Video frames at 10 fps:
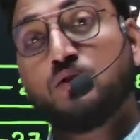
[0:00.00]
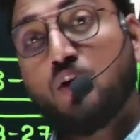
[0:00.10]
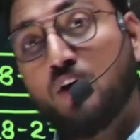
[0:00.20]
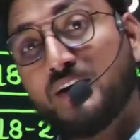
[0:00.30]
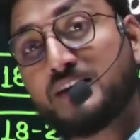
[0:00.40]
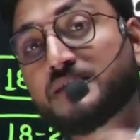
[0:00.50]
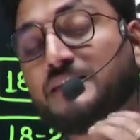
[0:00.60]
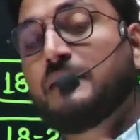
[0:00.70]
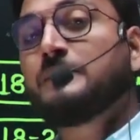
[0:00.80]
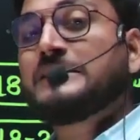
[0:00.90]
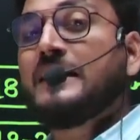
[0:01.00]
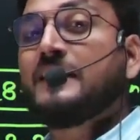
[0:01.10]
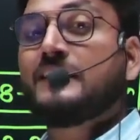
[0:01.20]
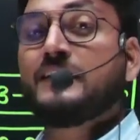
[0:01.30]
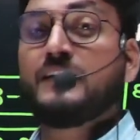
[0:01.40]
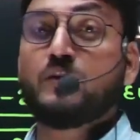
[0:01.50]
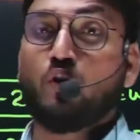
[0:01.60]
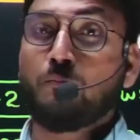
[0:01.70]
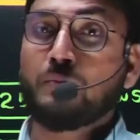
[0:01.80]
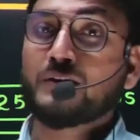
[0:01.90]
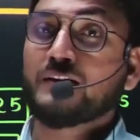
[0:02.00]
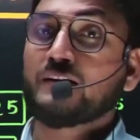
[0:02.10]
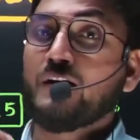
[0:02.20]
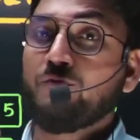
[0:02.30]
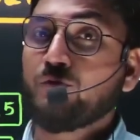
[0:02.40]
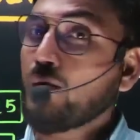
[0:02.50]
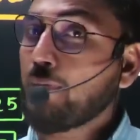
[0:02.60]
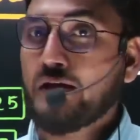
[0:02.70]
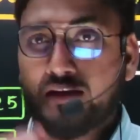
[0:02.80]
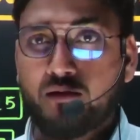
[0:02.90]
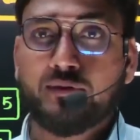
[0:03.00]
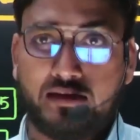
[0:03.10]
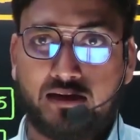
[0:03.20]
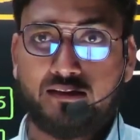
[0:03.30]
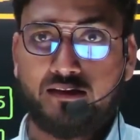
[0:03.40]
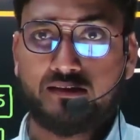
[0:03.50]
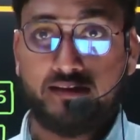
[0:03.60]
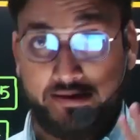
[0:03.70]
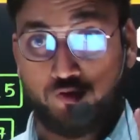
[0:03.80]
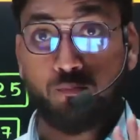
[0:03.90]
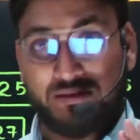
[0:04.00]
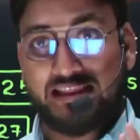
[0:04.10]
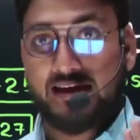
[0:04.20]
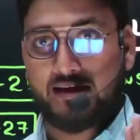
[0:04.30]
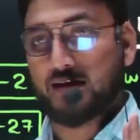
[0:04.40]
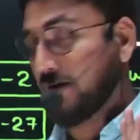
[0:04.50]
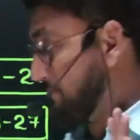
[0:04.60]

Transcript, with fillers: और इसका बताया गया कि नवंबर तक का पूरा फाइनल भी करा दिया जाएगा जो बताया गया